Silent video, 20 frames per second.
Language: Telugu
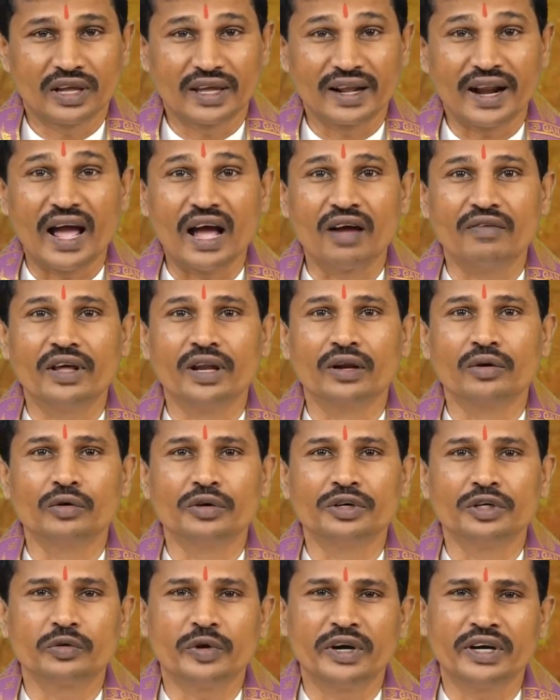గ్రావెలు
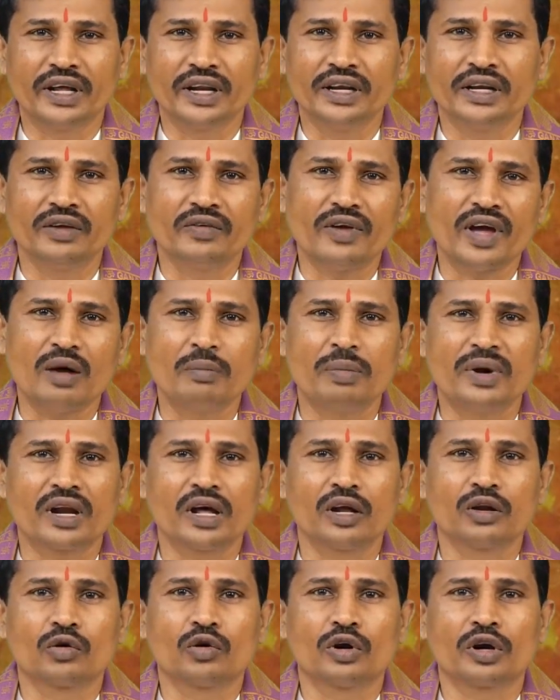ఇటువంటి అన్ని
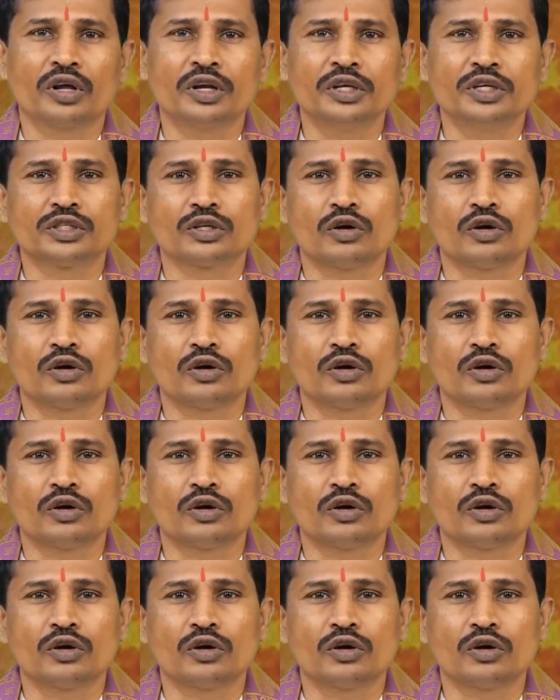వ్యాపారాలు కూడా ఈ